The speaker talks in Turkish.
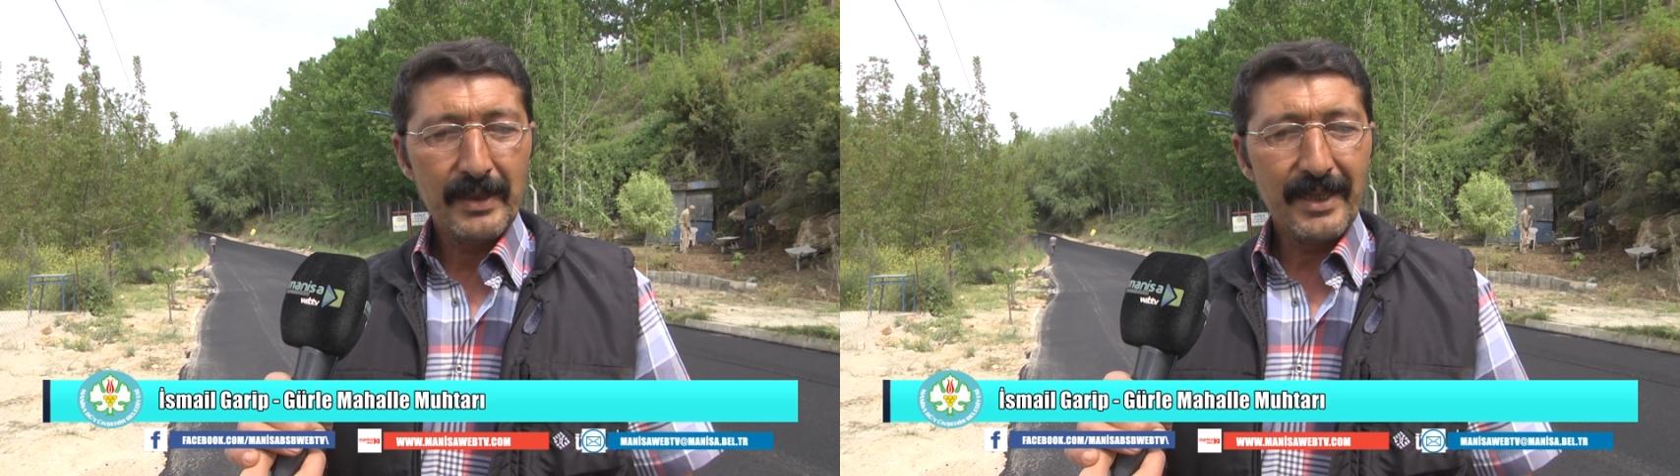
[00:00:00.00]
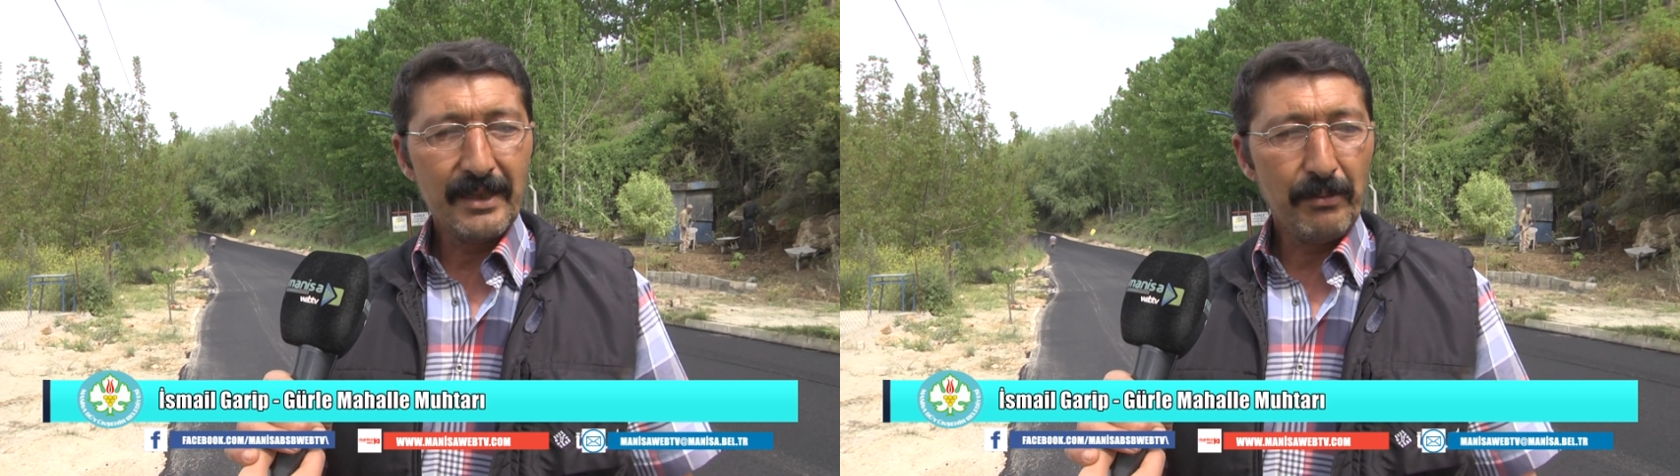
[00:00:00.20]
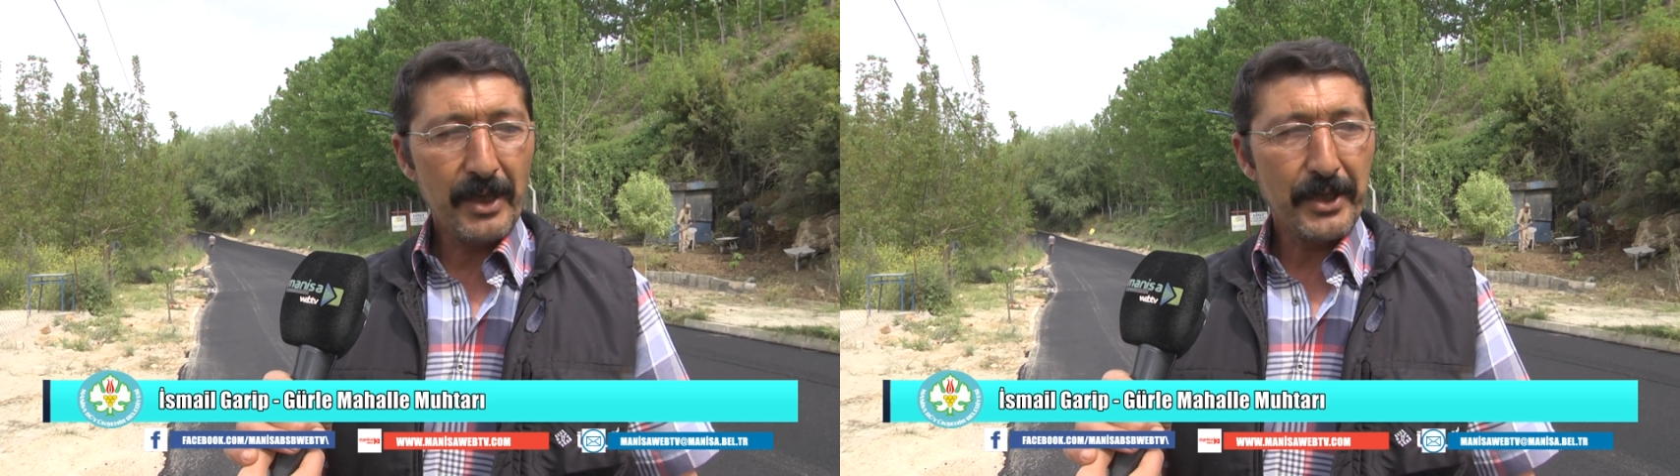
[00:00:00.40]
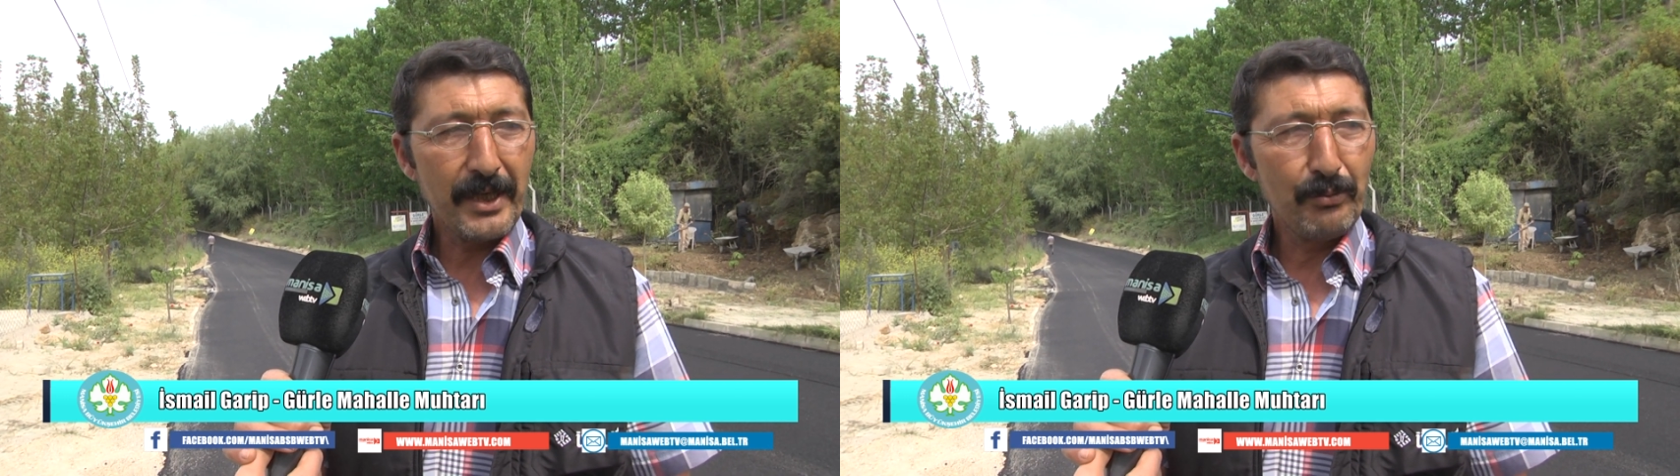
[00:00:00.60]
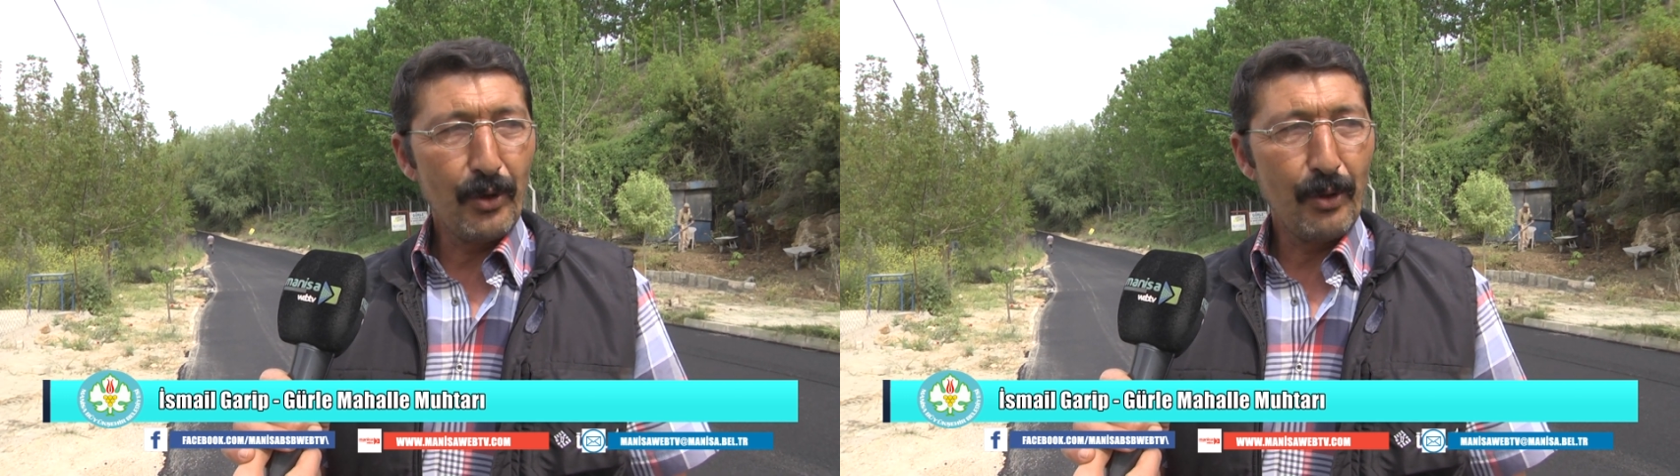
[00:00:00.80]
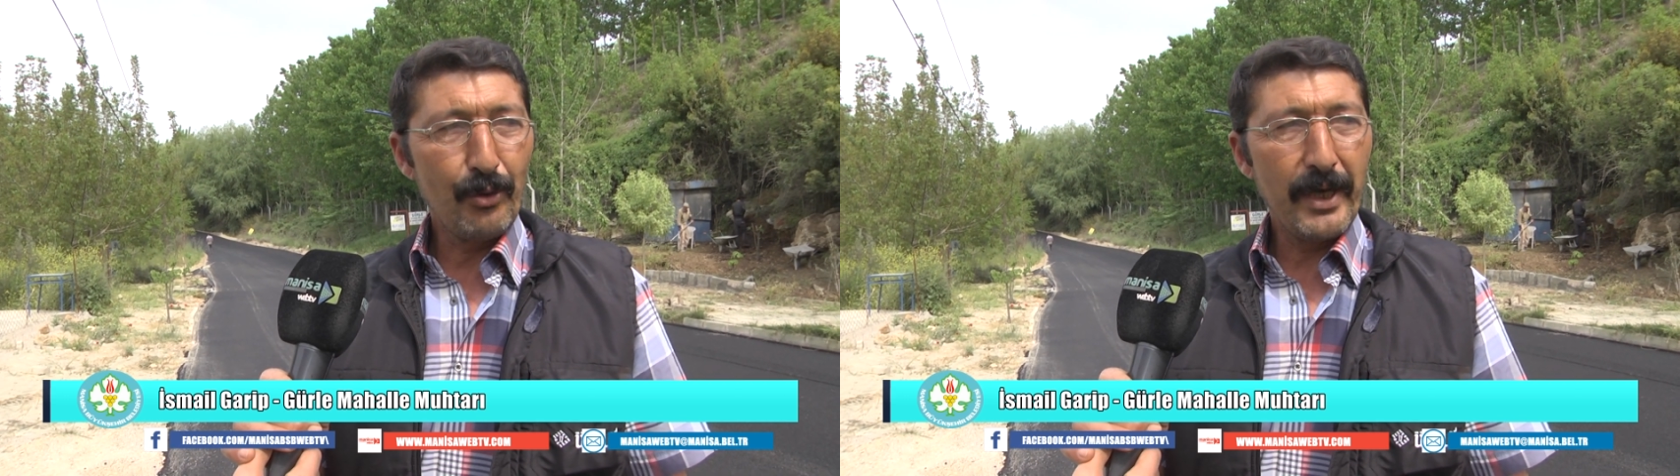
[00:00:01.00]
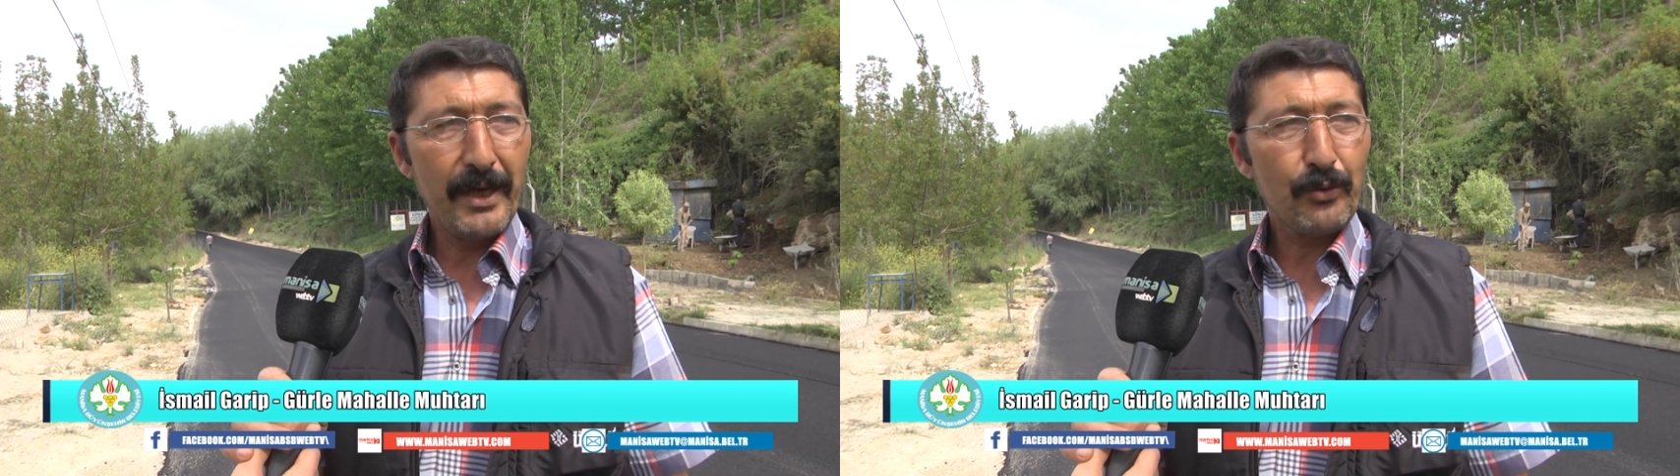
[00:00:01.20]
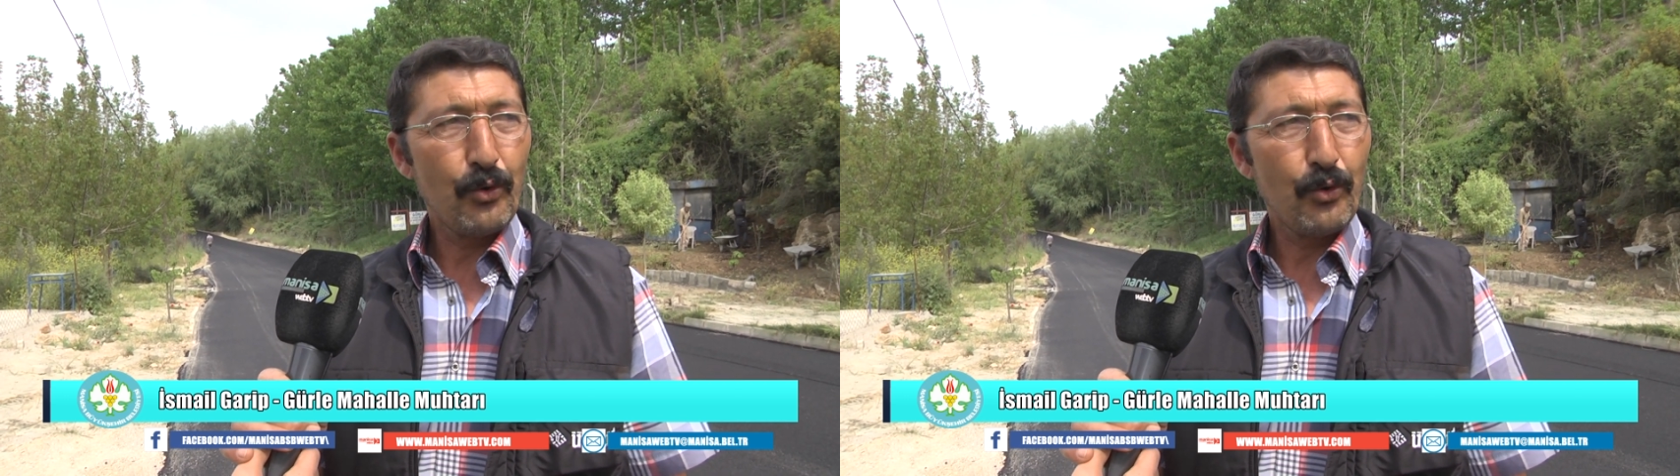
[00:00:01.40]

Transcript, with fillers: Dedim başkanım böyle böyle